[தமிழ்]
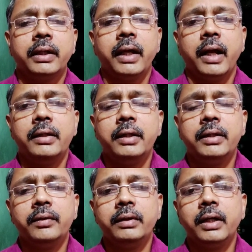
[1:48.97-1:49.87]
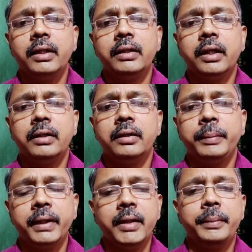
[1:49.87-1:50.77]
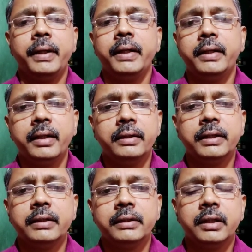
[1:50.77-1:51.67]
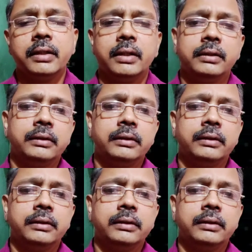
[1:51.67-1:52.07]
சரி அடுத்தது வந்து அதுக்கு அடுத்த பின்னாடி பின்னாடி இருக்கிற ஜென்ஸு